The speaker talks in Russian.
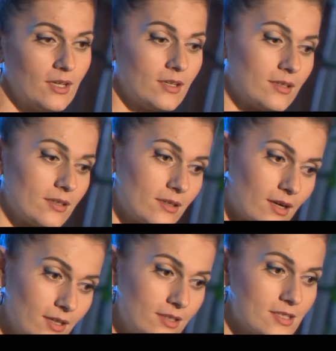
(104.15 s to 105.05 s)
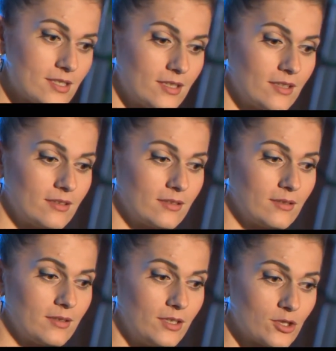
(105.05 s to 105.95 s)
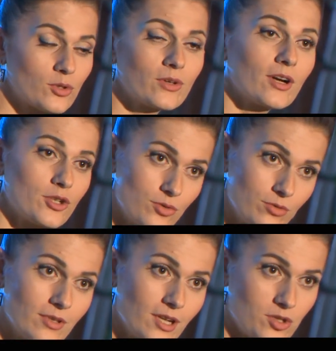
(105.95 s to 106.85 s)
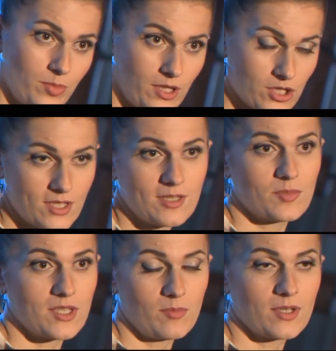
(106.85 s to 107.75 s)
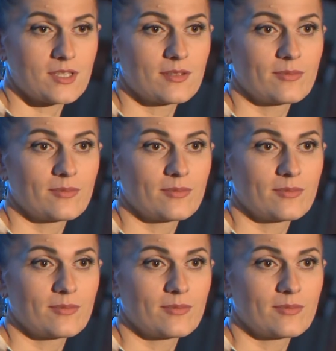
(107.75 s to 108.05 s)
э, радость, молодость и, и что я хочу дальше продолжать этим заниматься.